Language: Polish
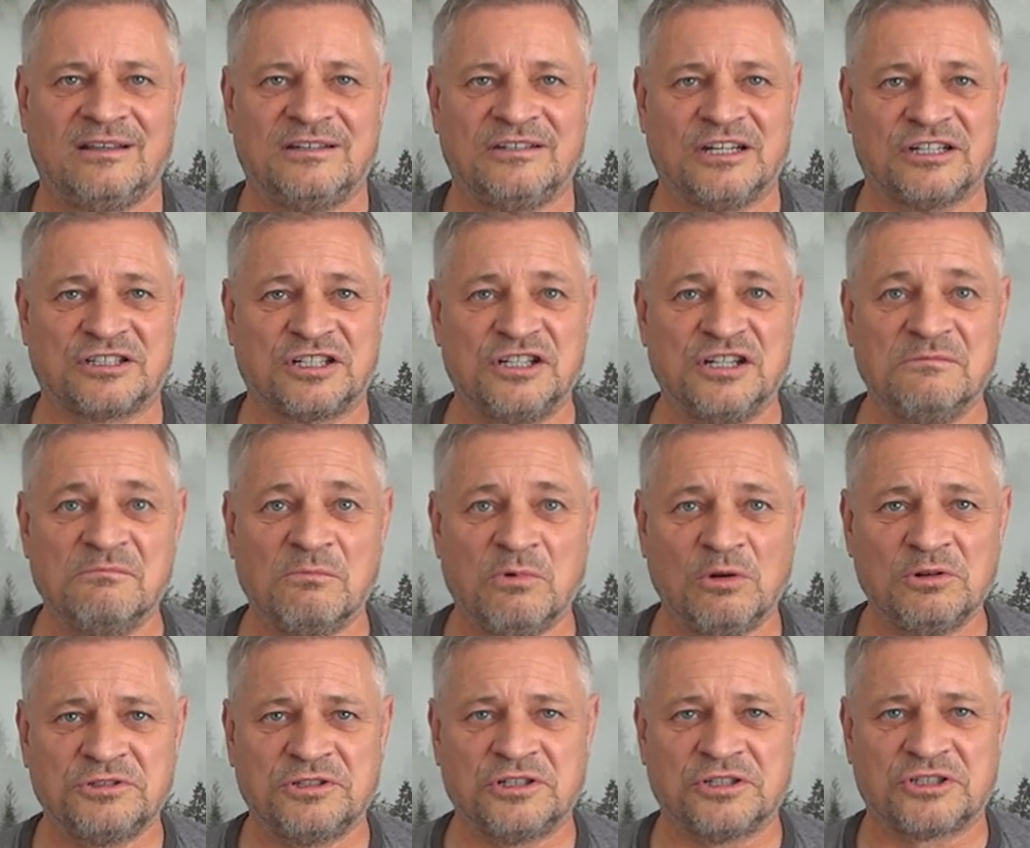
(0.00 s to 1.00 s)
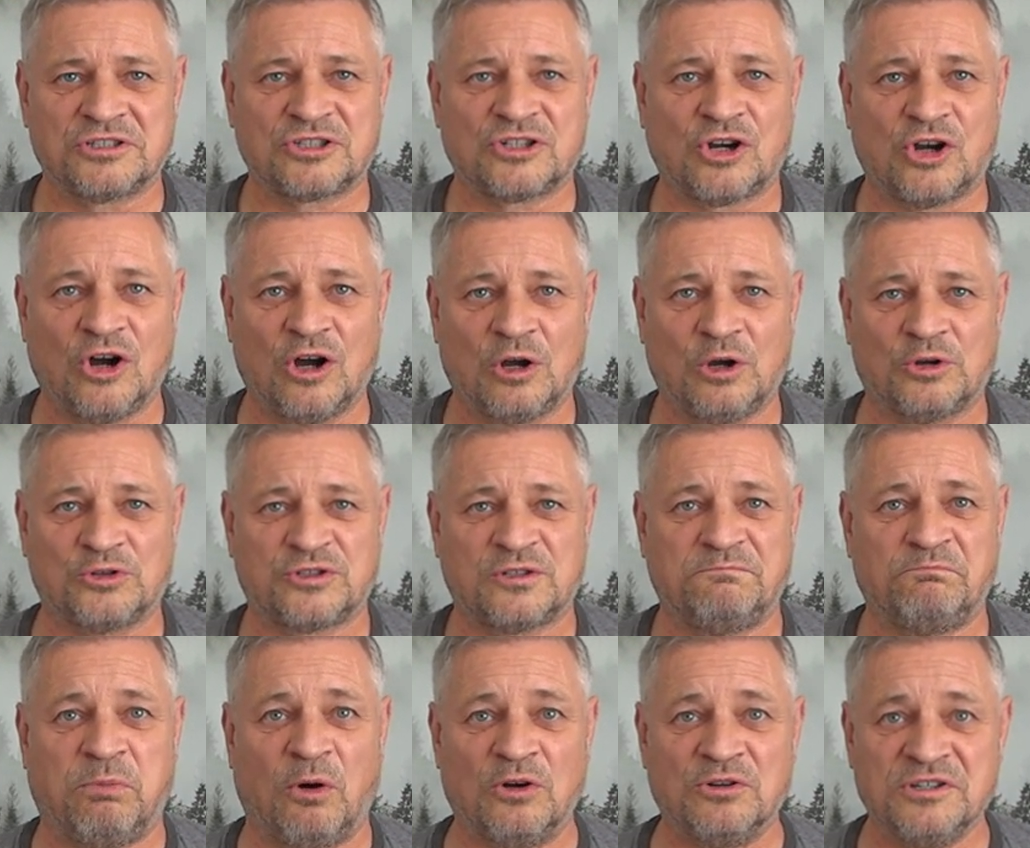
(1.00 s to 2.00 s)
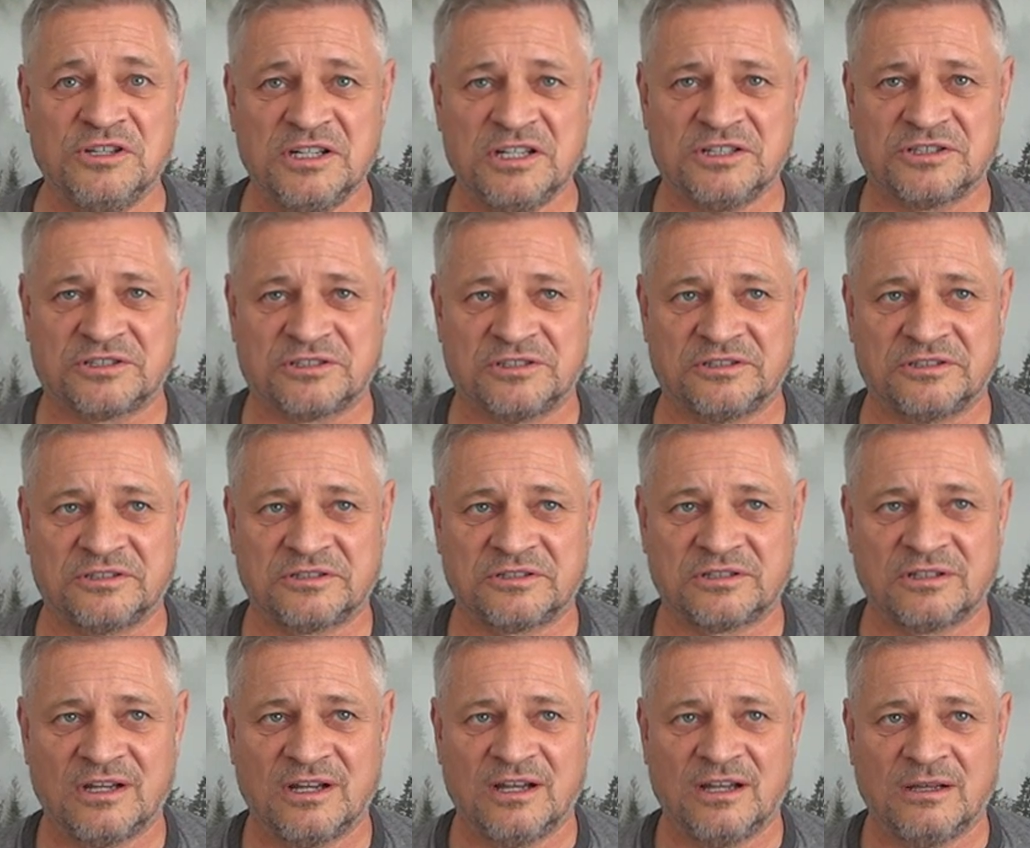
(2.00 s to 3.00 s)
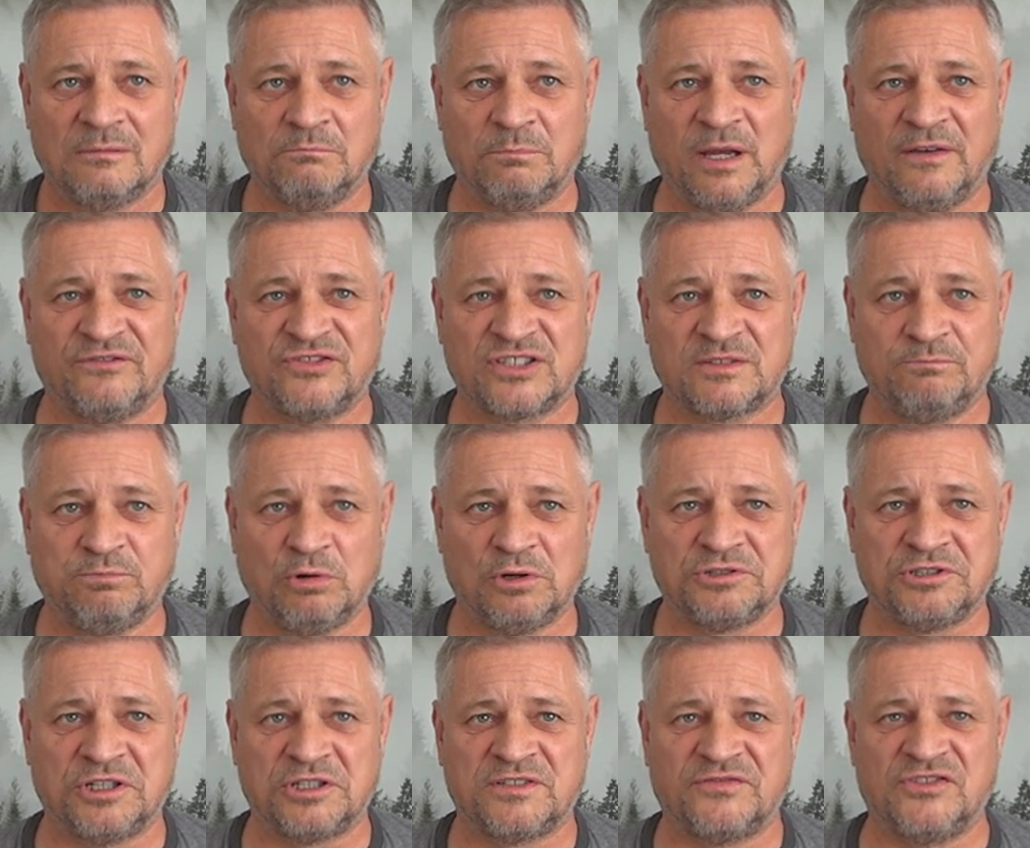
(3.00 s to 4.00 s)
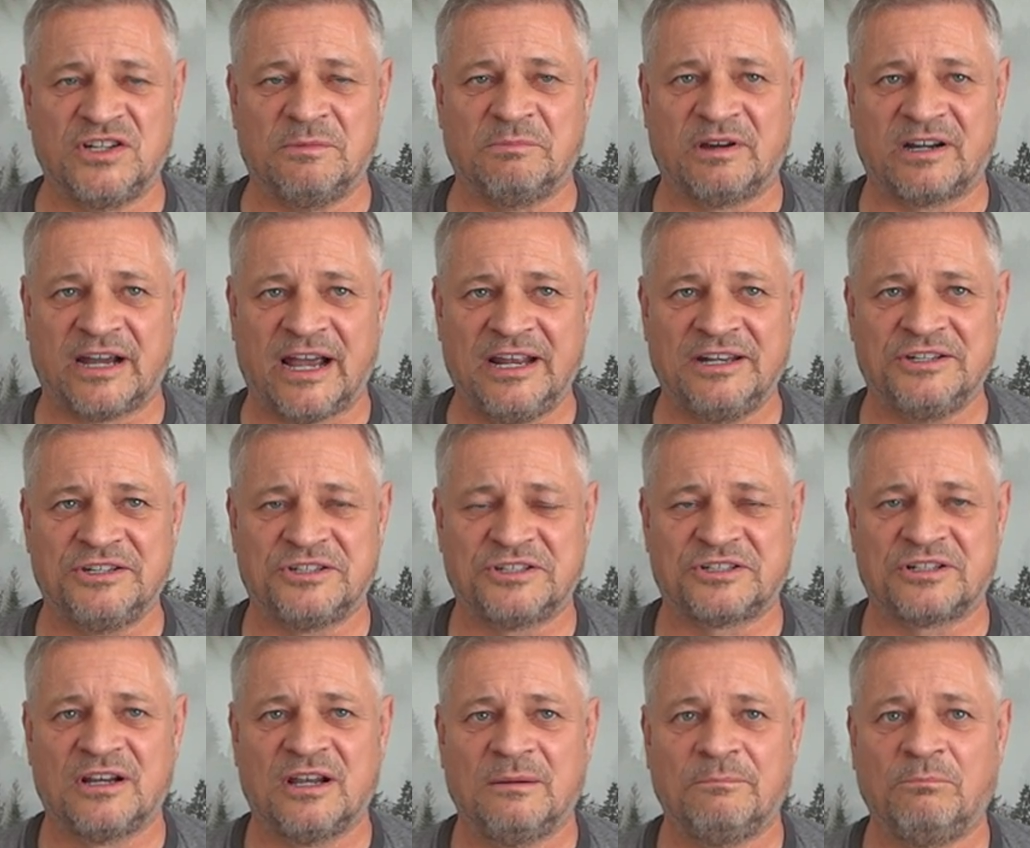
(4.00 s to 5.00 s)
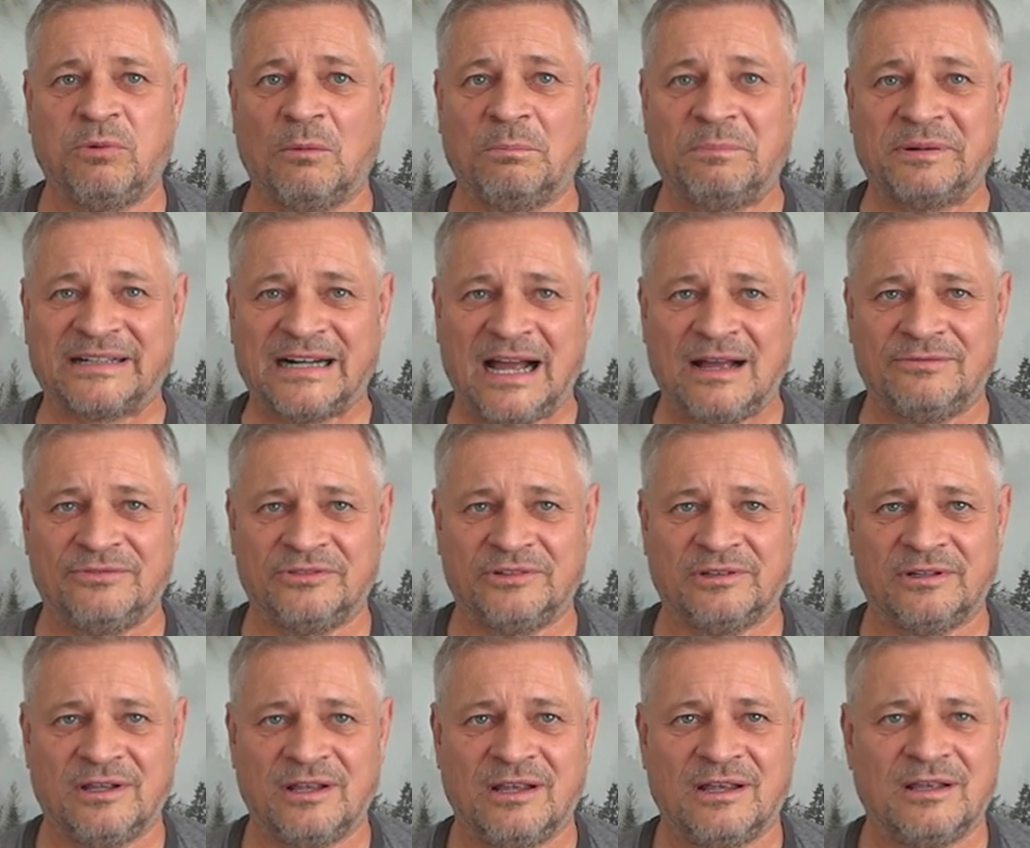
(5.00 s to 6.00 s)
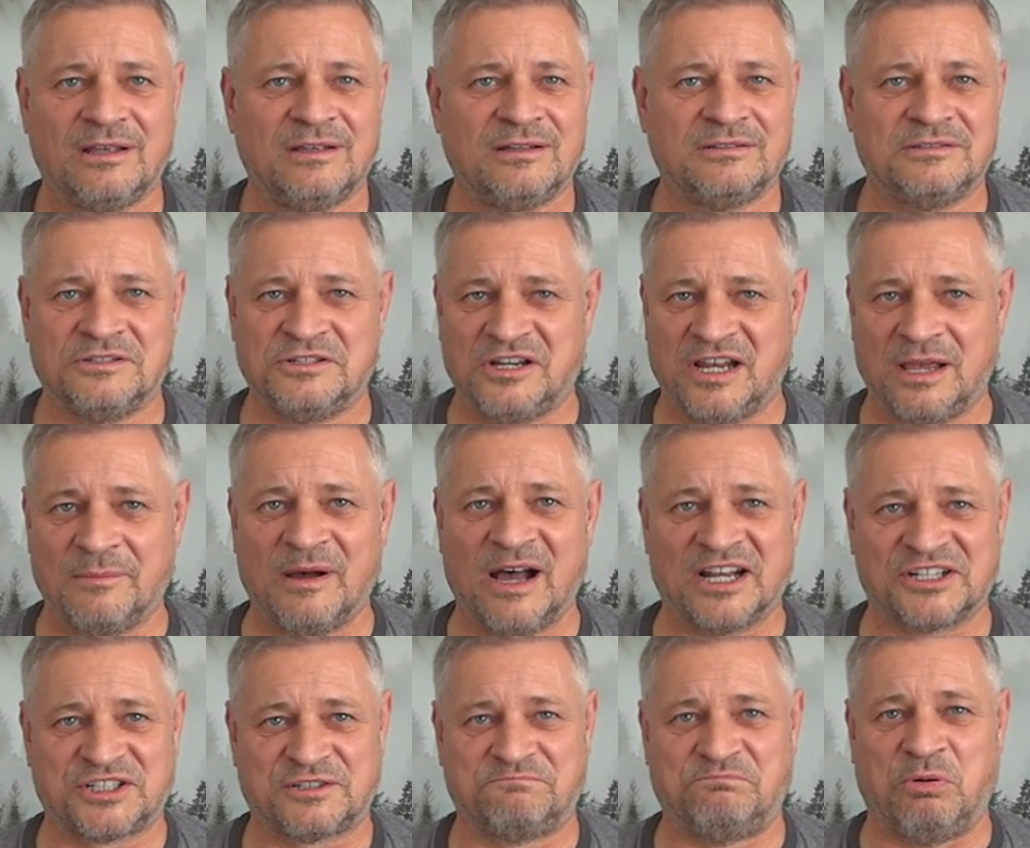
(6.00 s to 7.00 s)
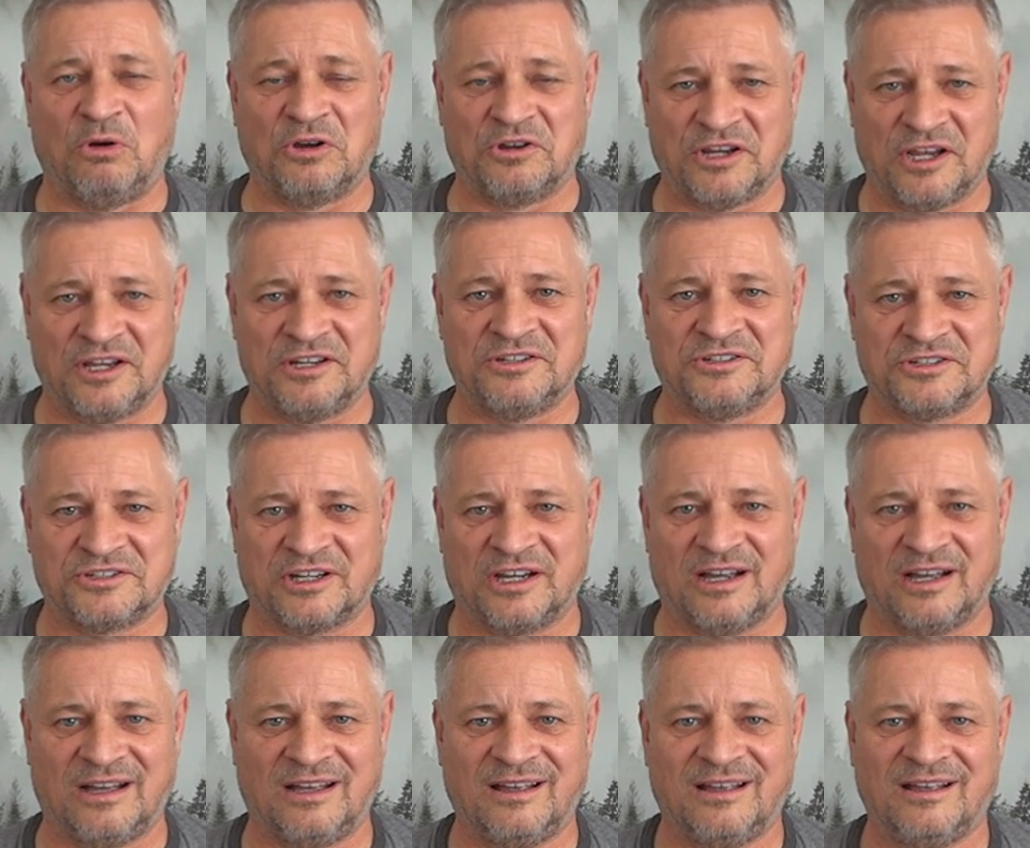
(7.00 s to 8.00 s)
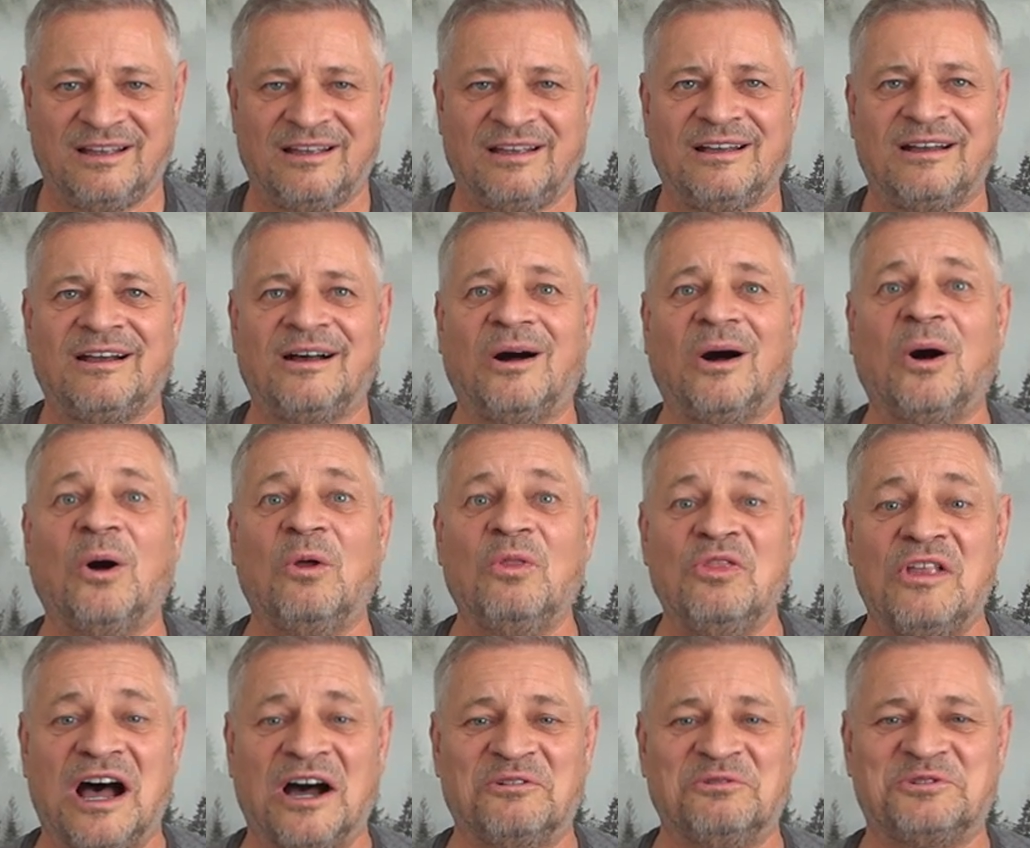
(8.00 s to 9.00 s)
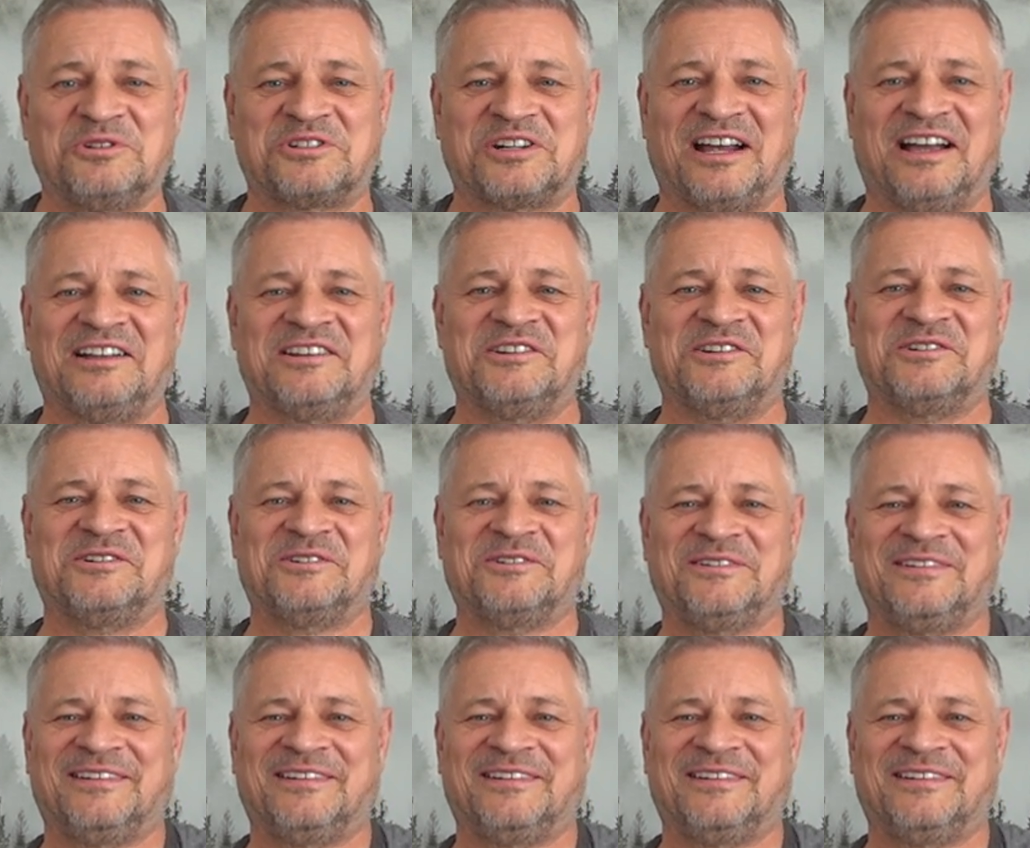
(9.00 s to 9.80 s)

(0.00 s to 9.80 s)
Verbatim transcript: Jeśli musisz kogoś poniżyć, by wzbudzić w nim chęć poprawy, nie masz pojęcia o nauczaniu.